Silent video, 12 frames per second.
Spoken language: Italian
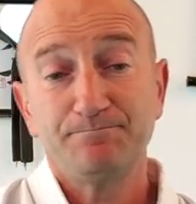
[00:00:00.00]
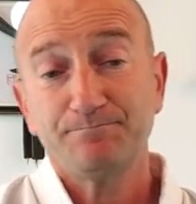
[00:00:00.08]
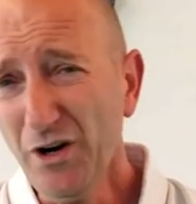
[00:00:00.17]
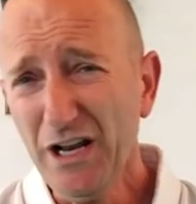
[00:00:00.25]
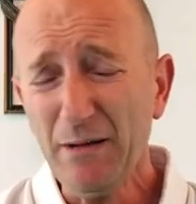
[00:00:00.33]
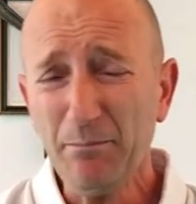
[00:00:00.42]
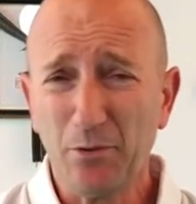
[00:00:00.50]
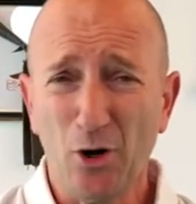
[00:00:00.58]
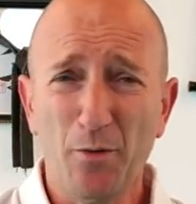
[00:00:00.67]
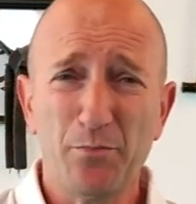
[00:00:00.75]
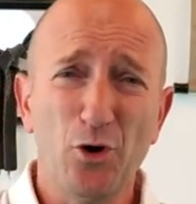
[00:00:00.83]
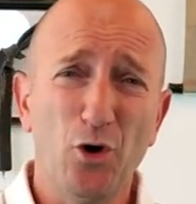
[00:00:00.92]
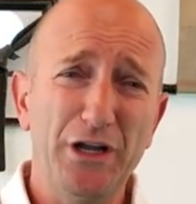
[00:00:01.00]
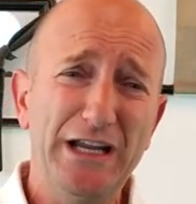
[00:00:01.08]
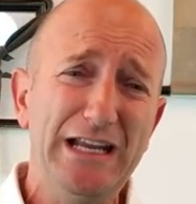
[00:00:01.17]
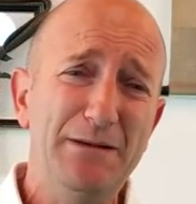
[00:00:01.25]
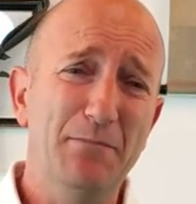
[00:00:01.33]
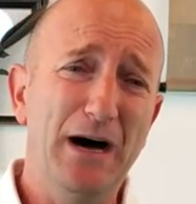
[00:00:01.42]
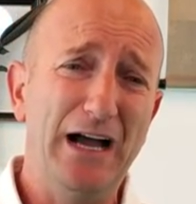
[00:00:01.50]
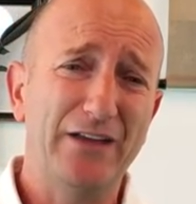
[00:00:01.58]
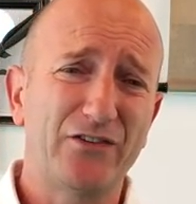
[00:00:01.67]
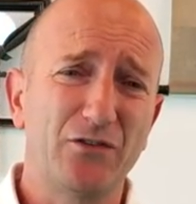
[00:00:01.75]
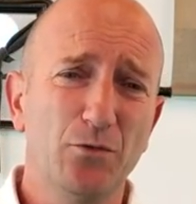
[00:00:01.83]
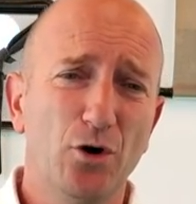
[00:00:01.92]
Non è proprio il
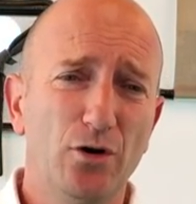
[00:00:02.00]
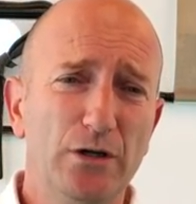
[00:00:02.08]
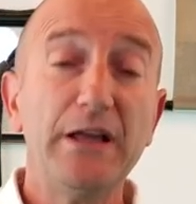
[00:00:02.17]
massimo.